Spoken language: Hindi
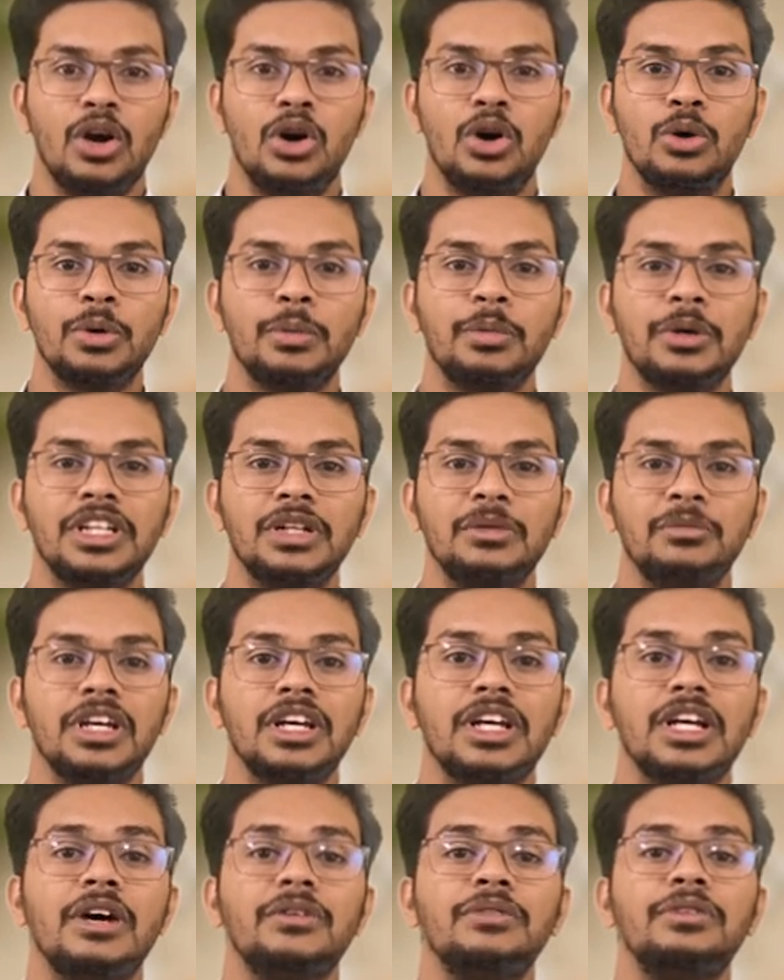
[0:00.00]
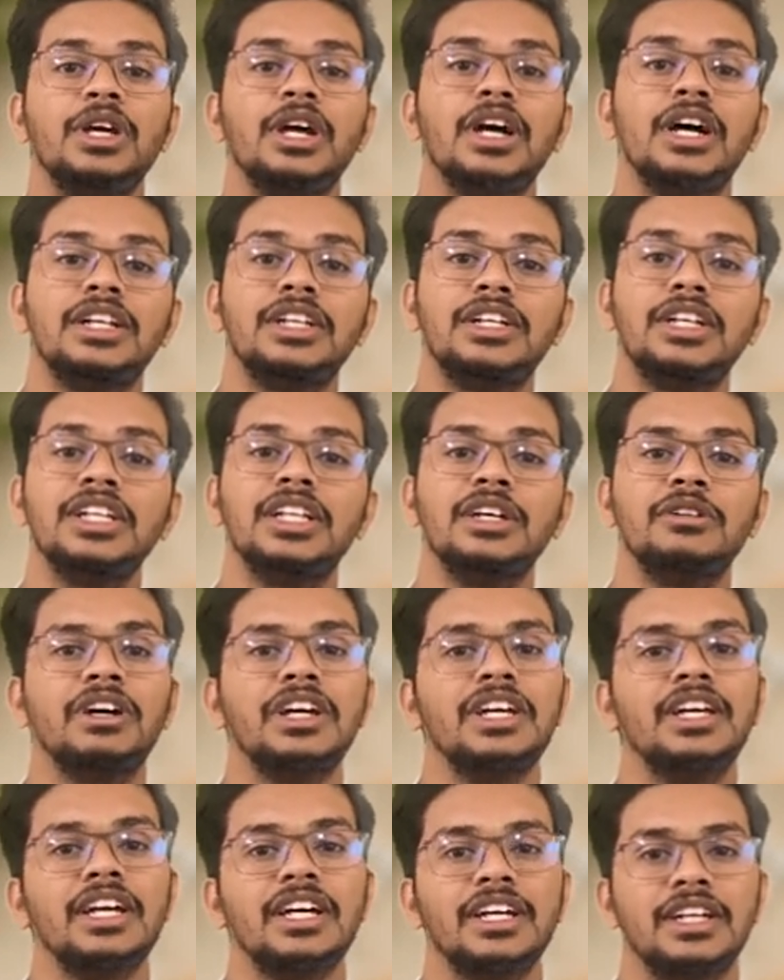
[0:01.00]
होम्योपैथी में काफ़ी अच्छी
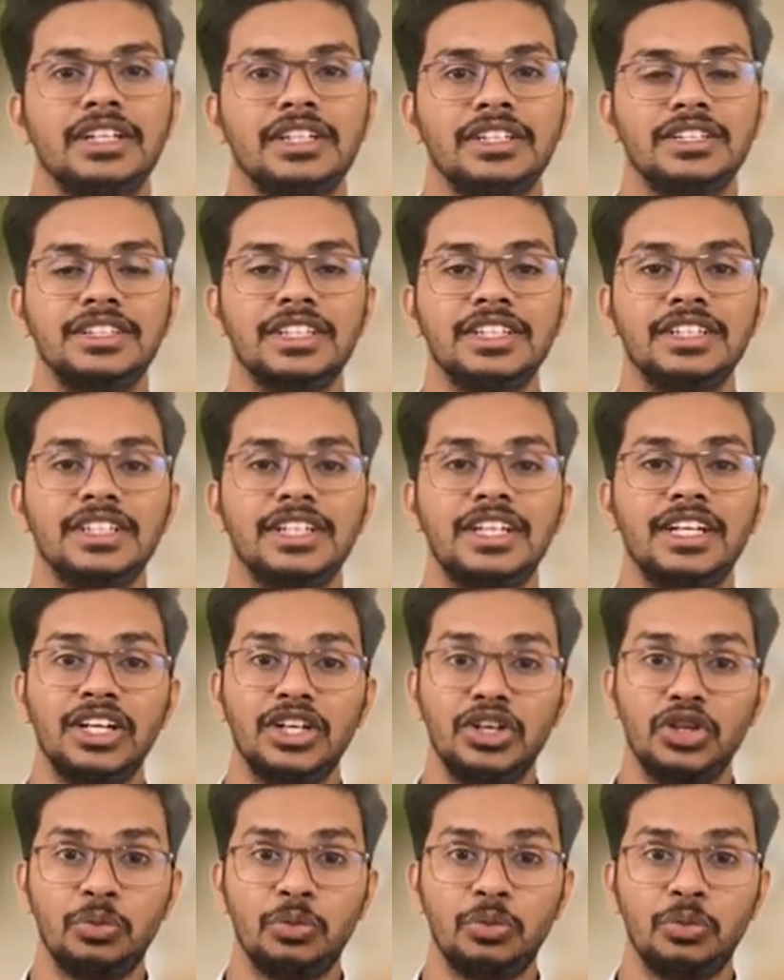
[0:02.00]
दवाइयाँ हैं जैसे कि